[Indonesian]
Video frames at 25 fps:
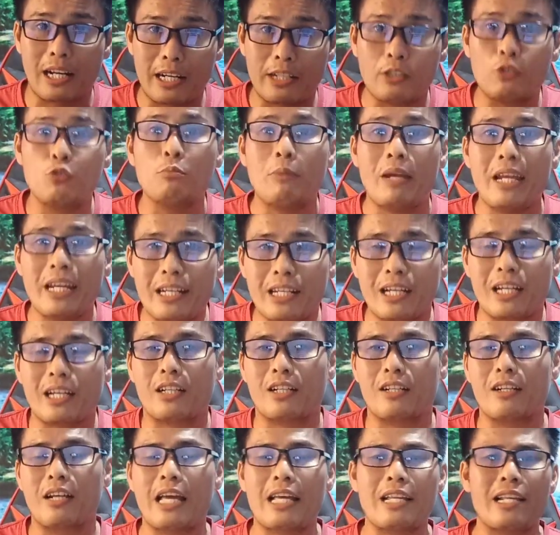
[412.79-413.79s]
karena itu
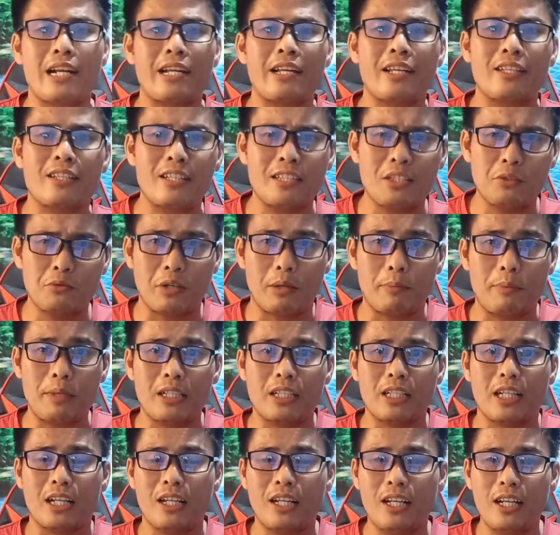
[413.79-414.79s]
beda, kelahirannya saja udah
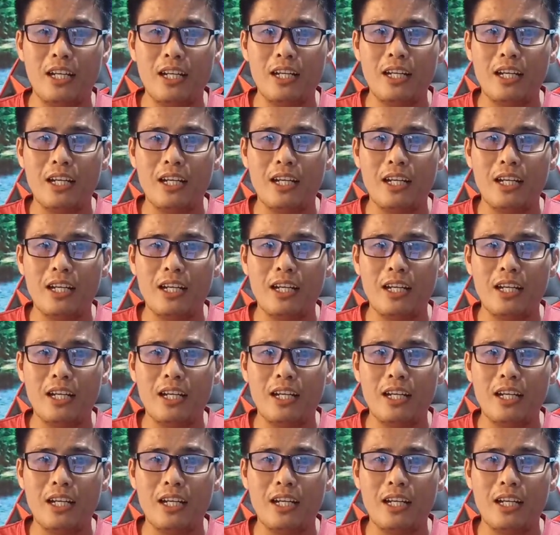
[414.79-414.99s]
beda